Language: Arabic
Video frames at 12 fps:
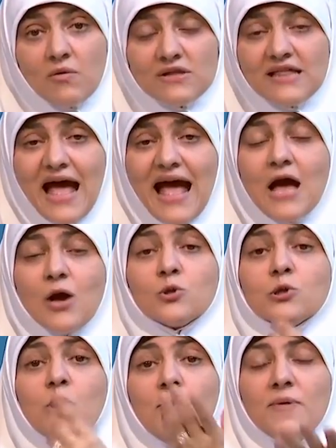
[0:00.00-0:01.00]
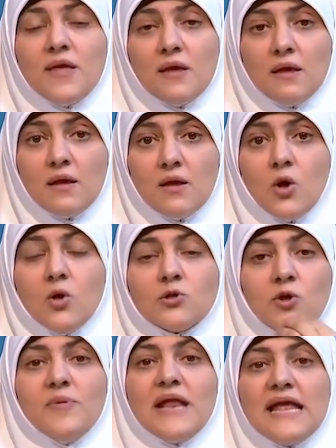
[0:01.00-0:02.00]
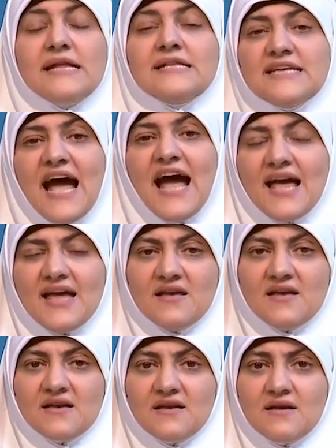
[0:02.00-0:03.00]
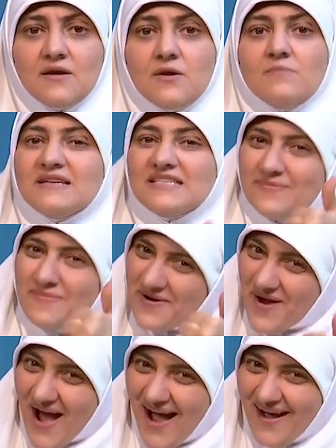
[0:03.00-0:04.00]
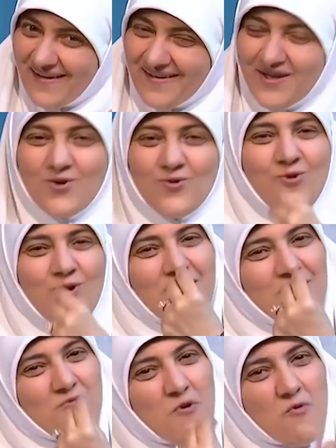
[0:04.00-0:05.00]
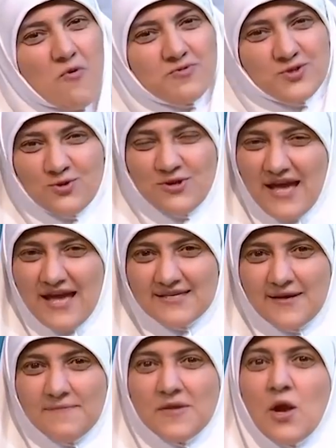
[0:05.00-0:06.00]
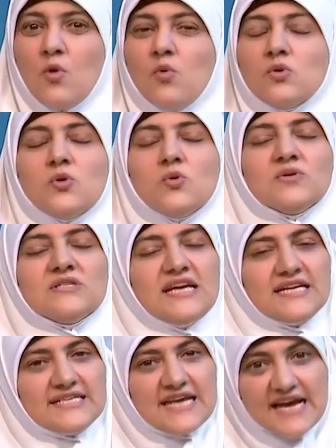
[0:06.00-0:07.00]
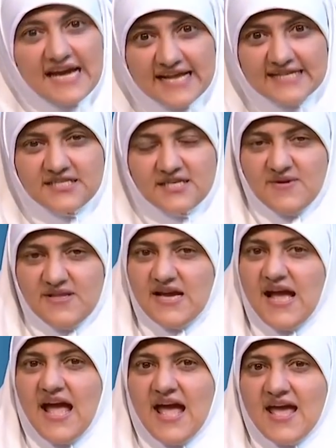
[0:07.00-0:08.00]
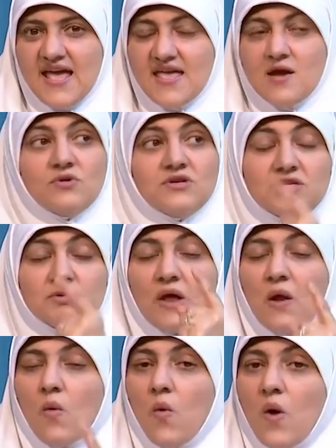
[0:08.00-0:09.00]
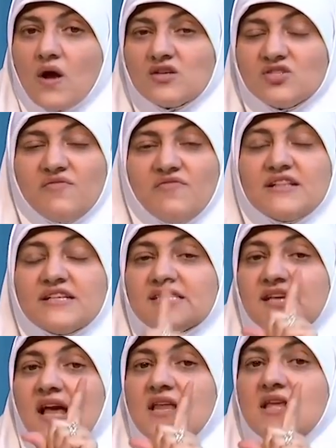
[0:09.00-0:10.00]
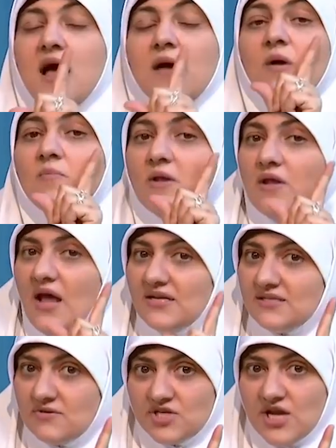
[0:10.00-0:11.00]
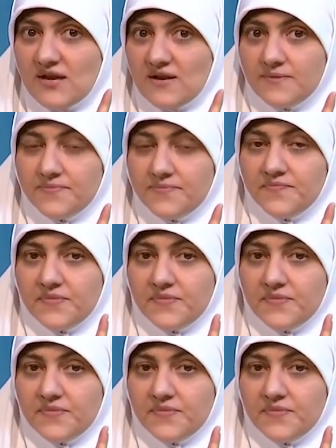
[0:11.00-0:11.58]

دوت ده حق اطلبي اطلبي لان دي حقك بس بالراحه وبصوت هادي وقولي له دي احتياجات انت محتاجاها حقيقيه وانت وهو قصر فيها تسالي امام الله عز وجل